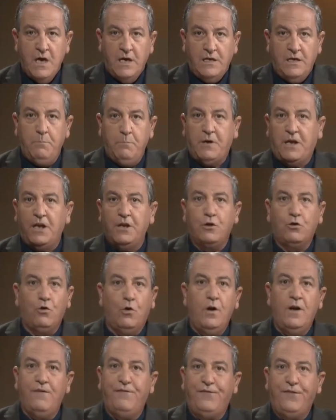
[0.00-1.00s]
يمكن
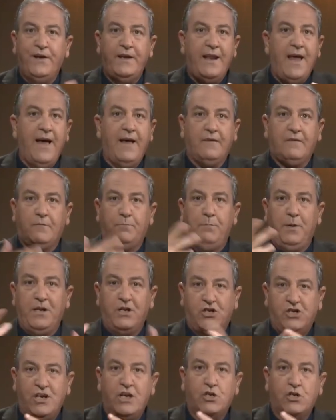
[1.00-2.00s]
تقول لي في ناس
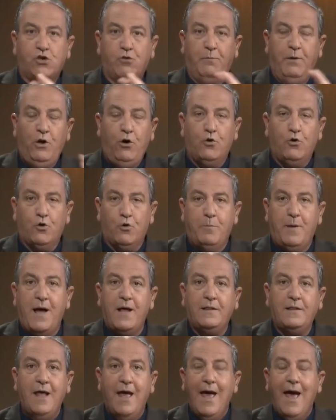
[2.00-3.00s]
بالجيش
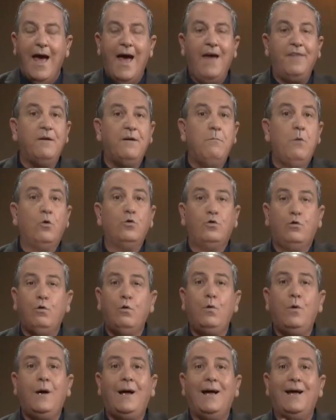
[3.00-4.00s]
وبالحروبات هذا
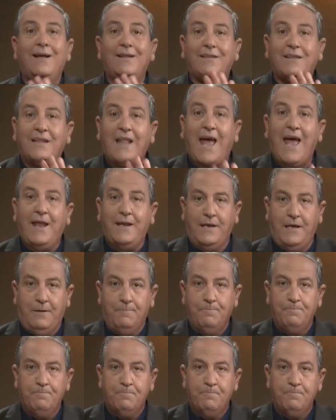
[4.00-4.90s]
موضوع تاني